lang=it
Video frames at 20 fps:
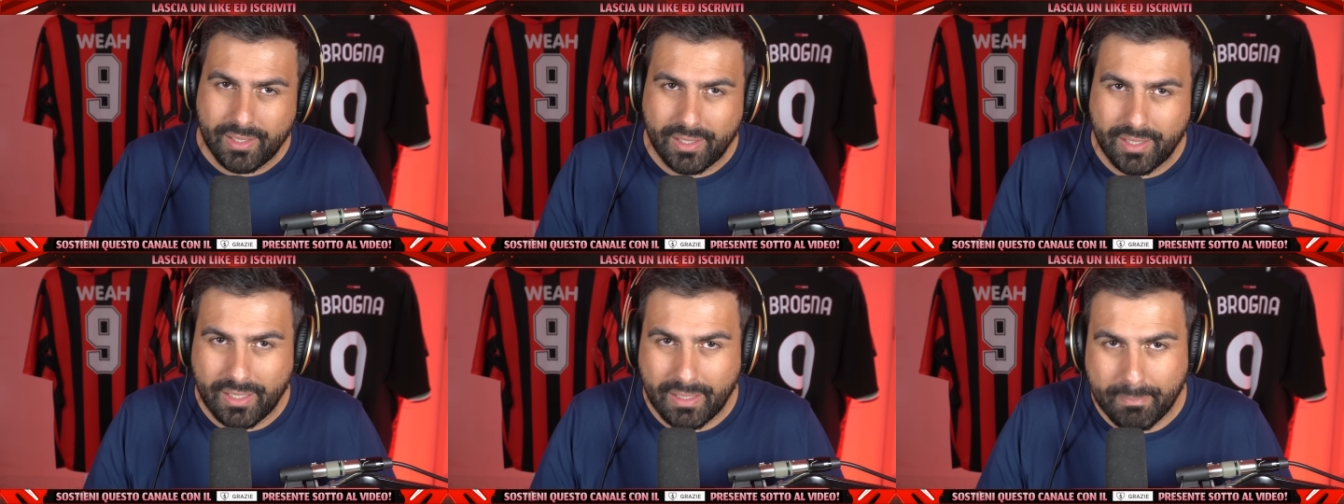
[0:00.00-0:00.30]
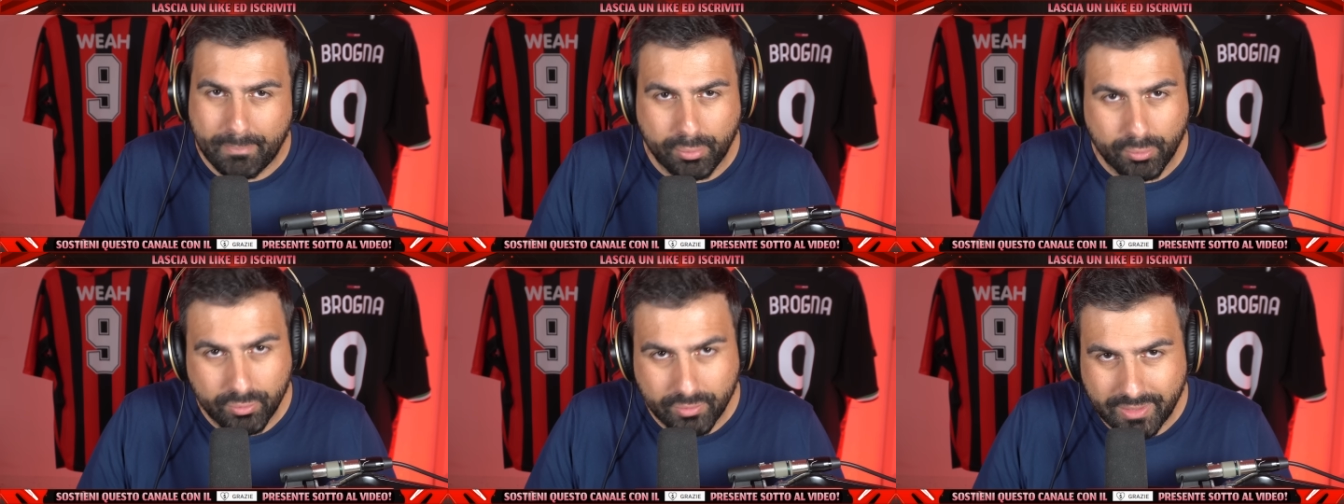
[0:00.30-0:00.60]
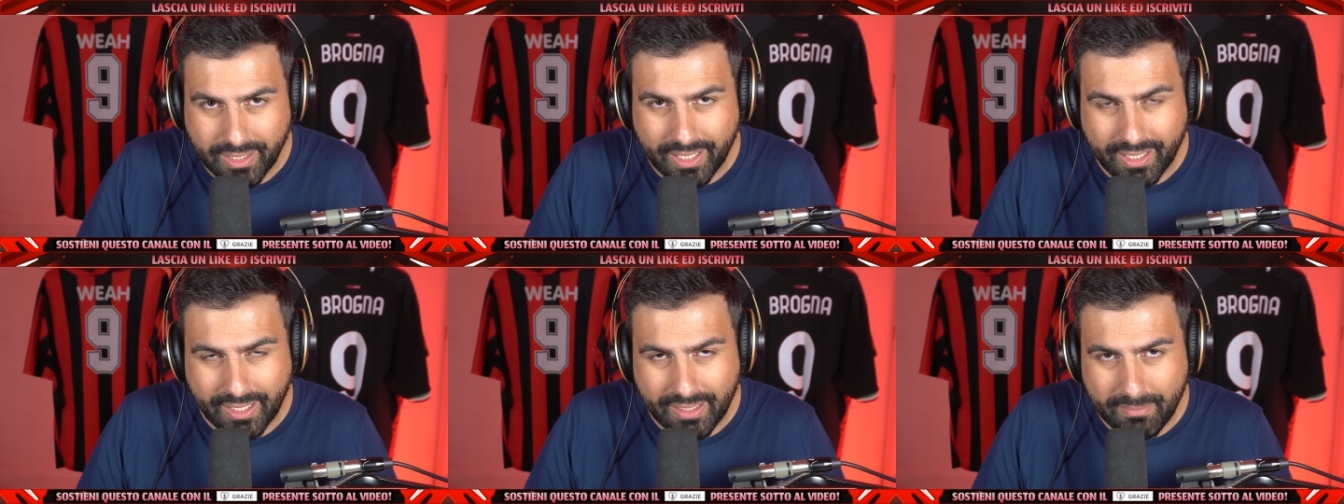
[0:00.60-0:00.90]
eh,
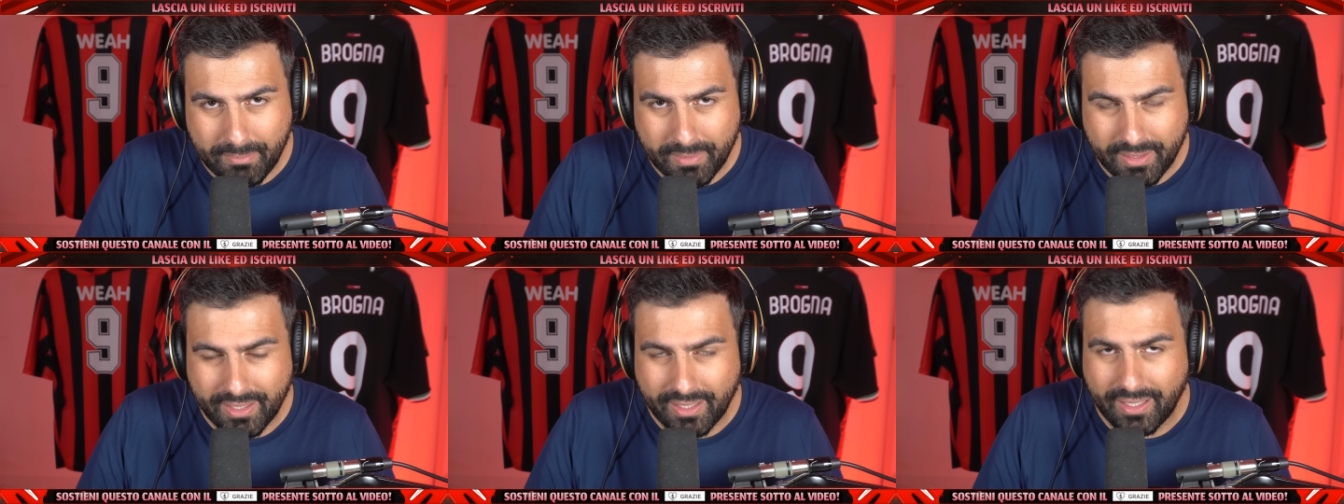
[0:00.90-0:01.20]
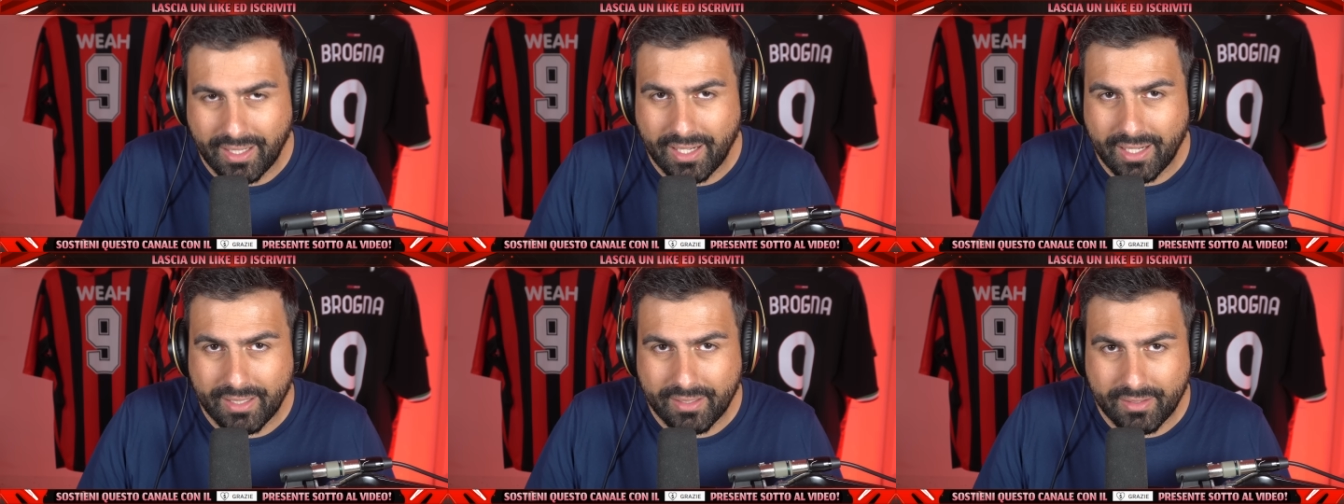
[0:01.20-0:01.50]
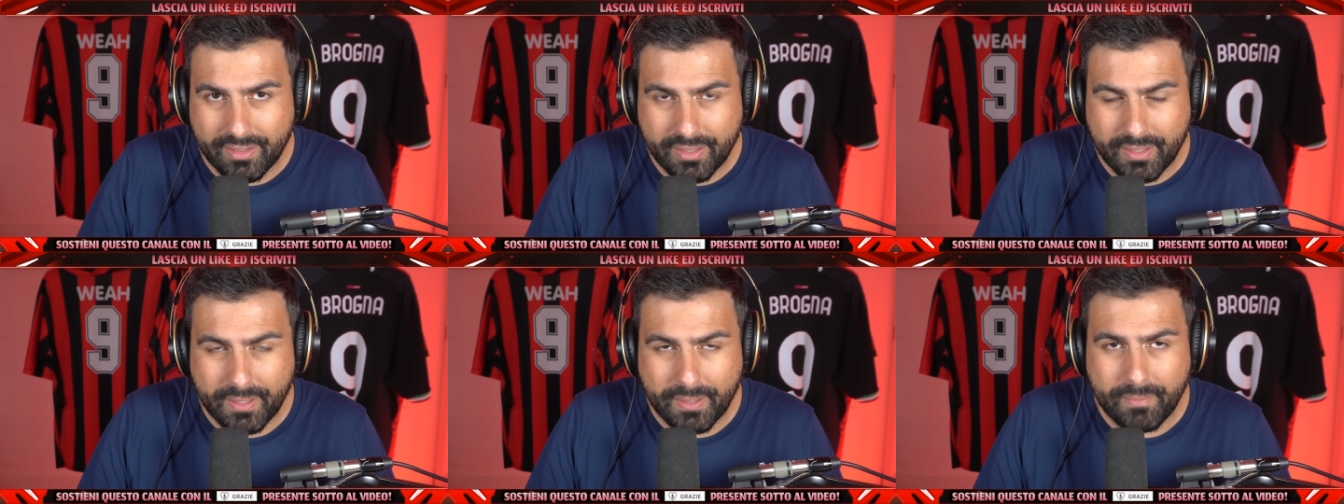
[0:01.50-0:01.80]
puntare il
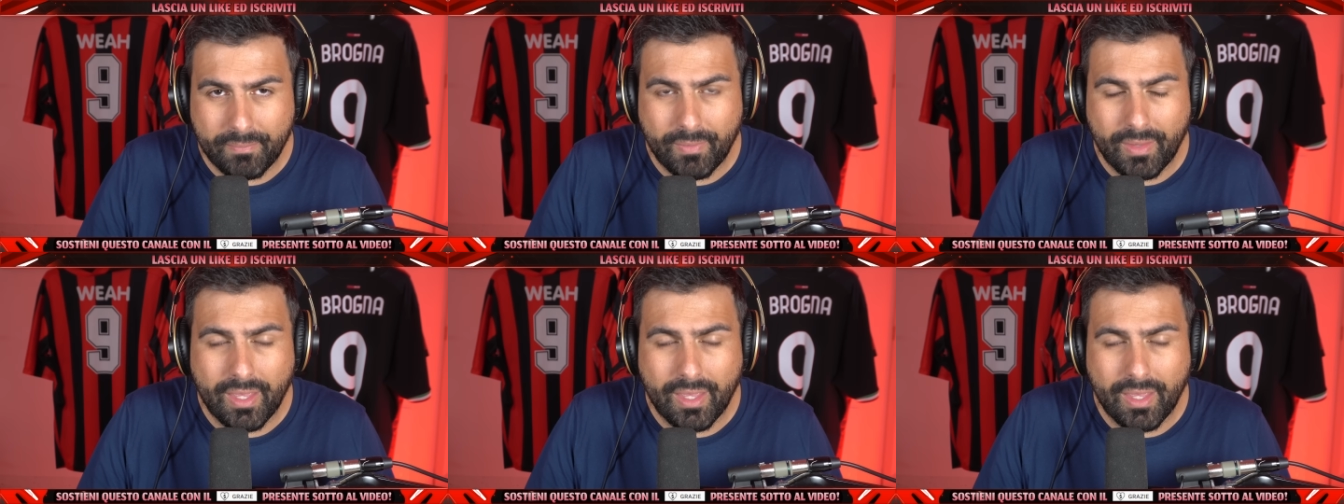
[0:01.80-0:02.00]
Milan,